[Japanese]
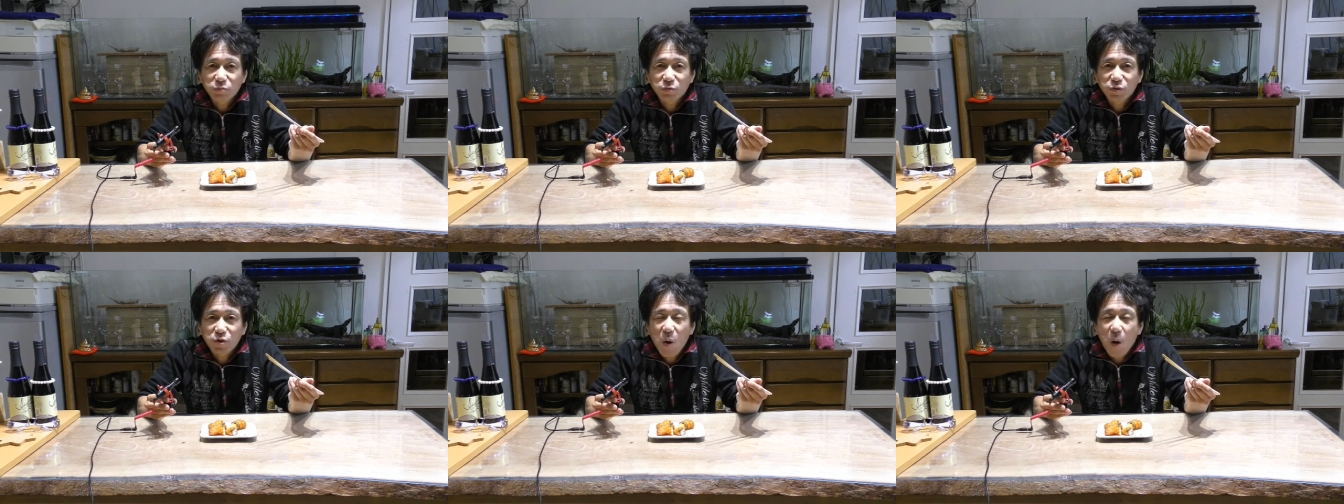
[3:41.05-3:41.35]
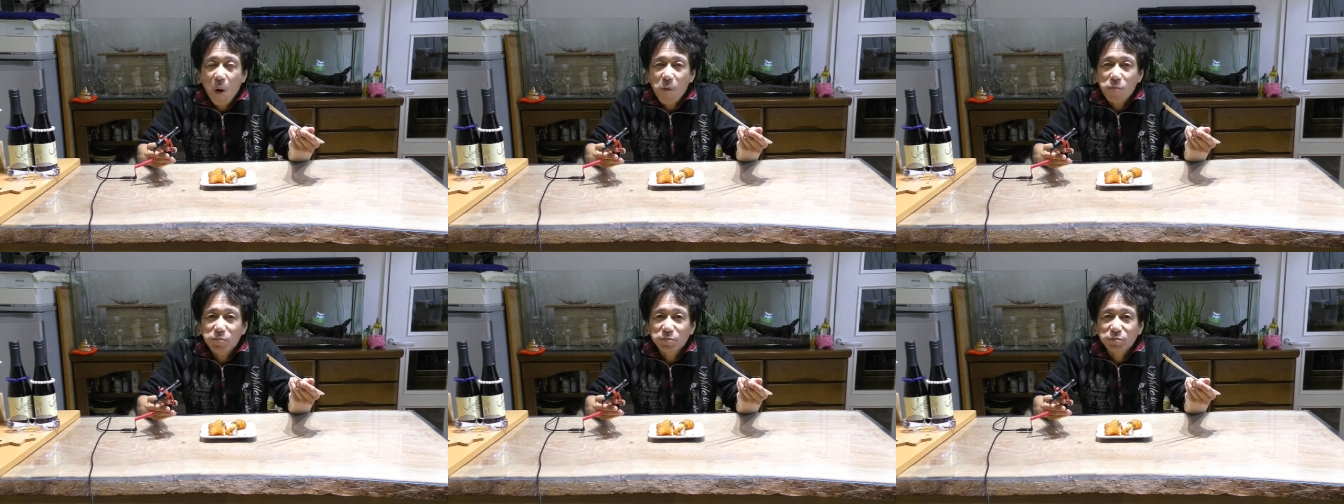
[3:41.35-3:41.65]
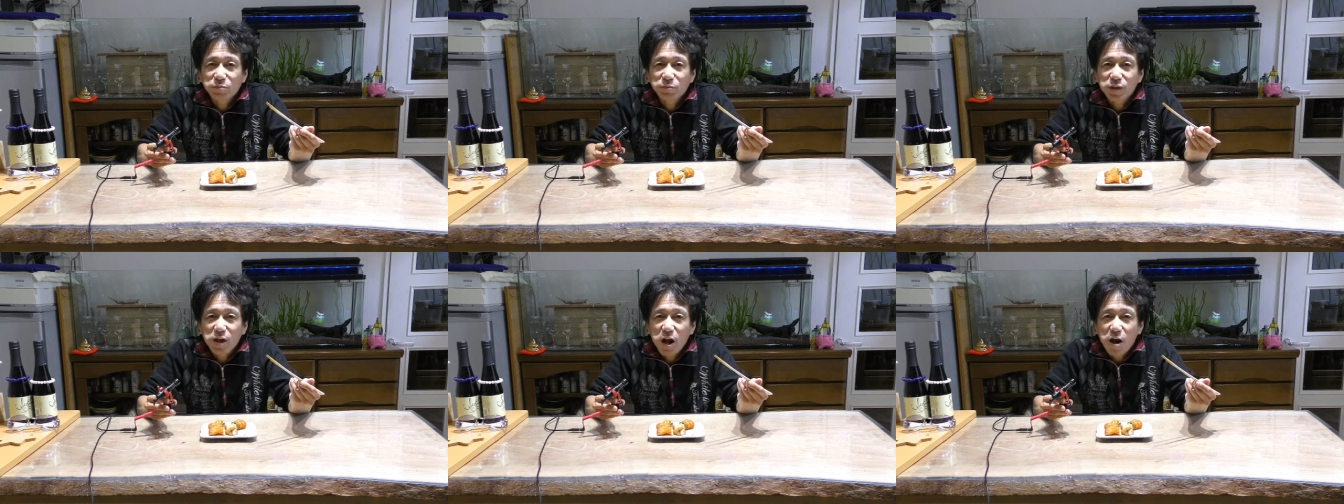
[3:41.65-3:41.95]
いい。うん。
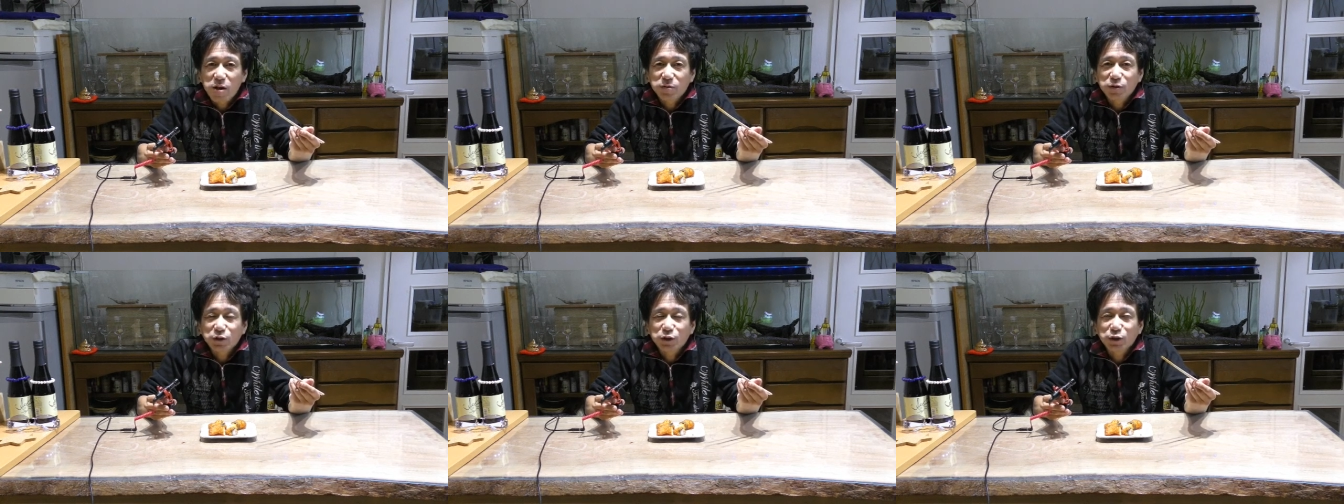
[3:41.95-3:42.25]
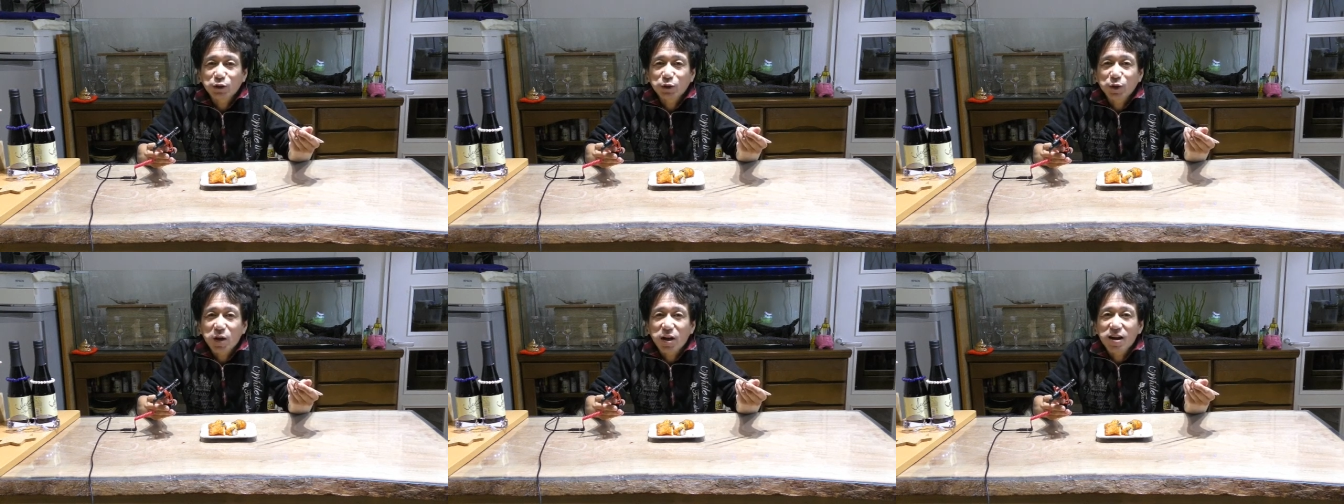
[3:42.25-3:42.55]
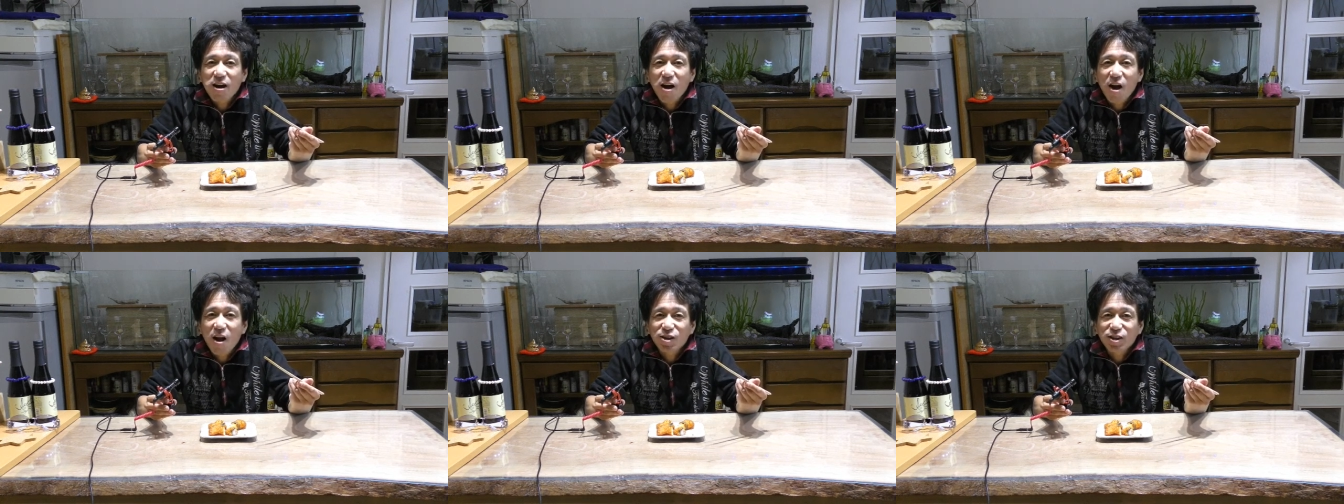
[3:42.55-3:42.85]
外は
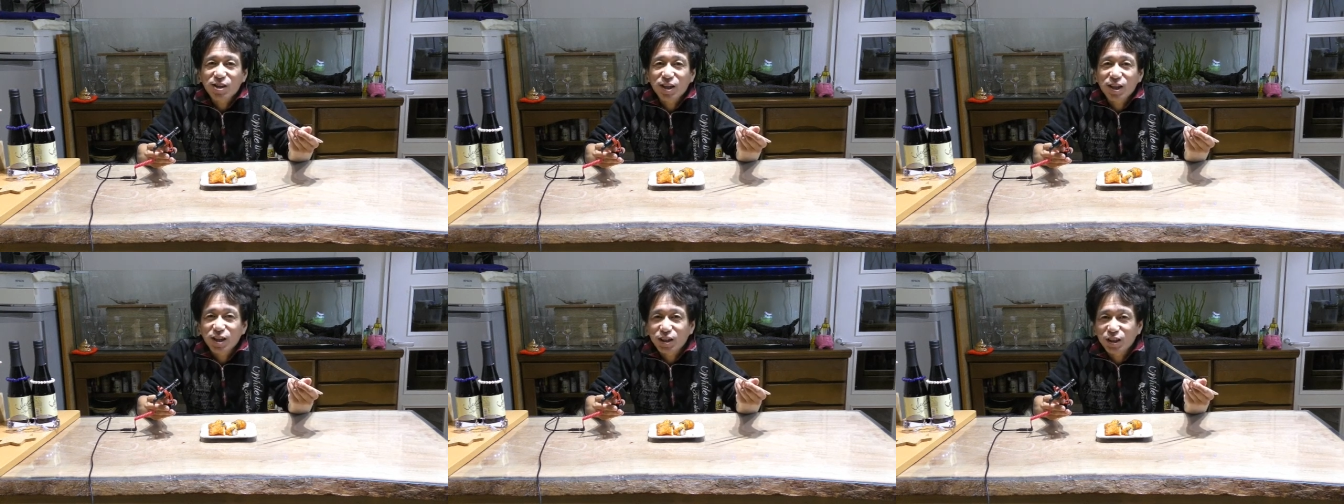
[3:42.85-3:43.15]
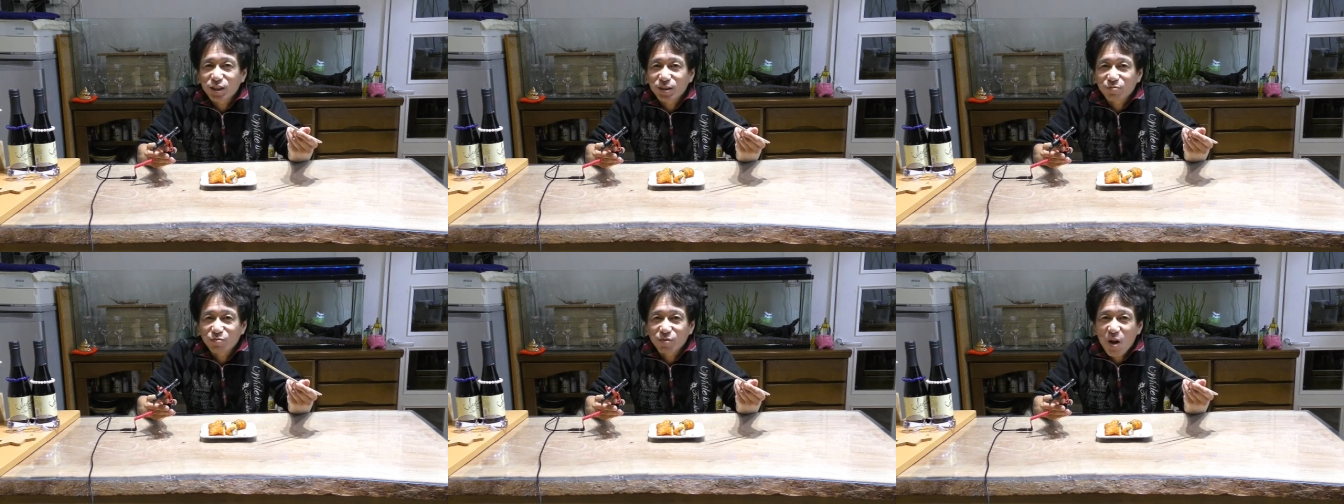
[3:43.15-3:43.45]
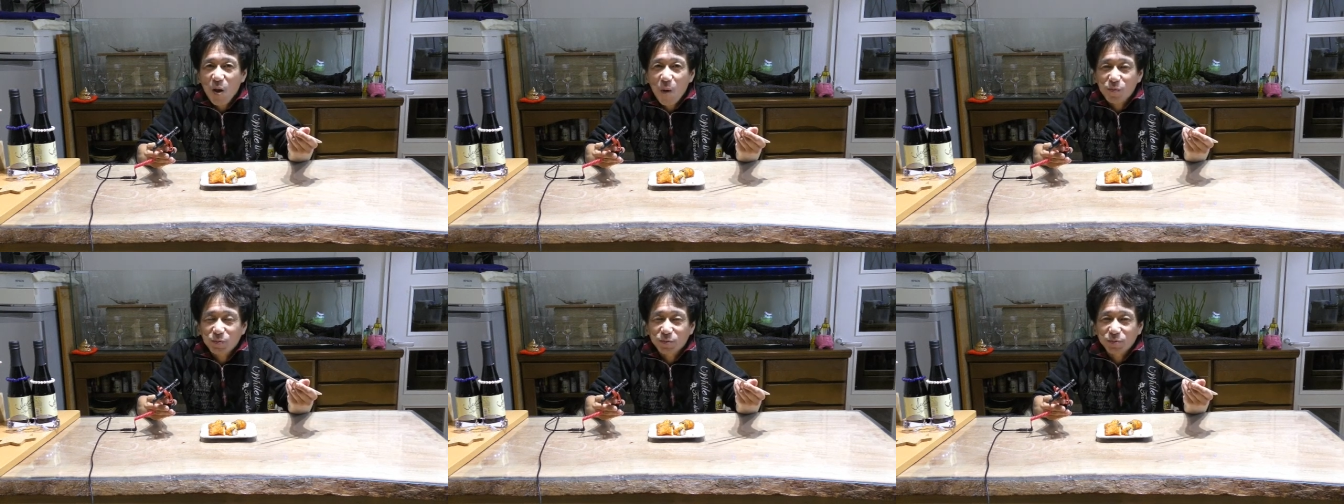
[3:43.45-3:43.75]
カリカリ。
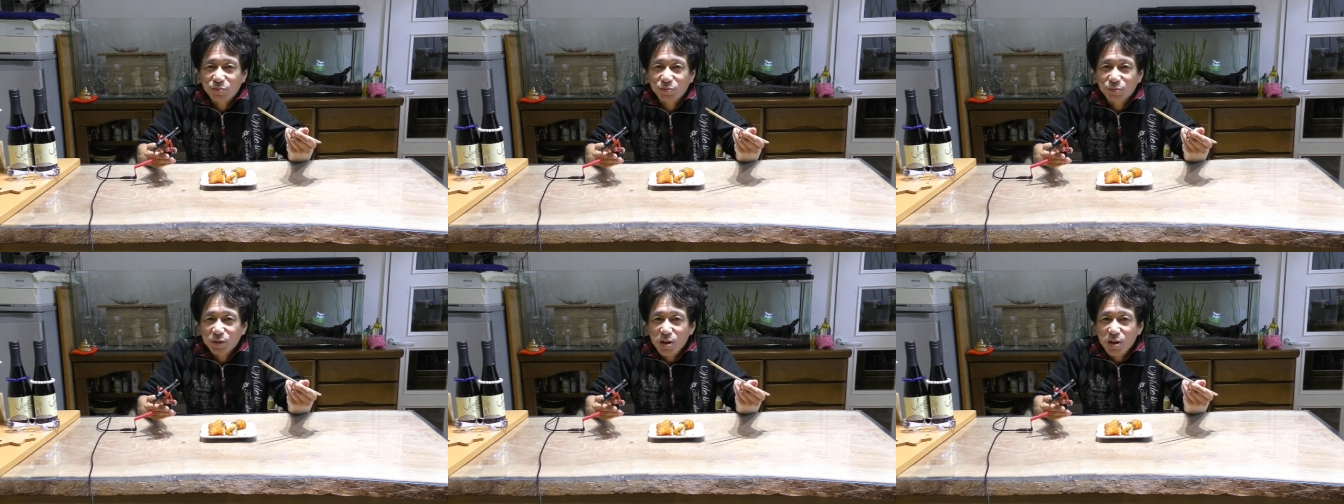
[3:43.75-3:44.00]
うん。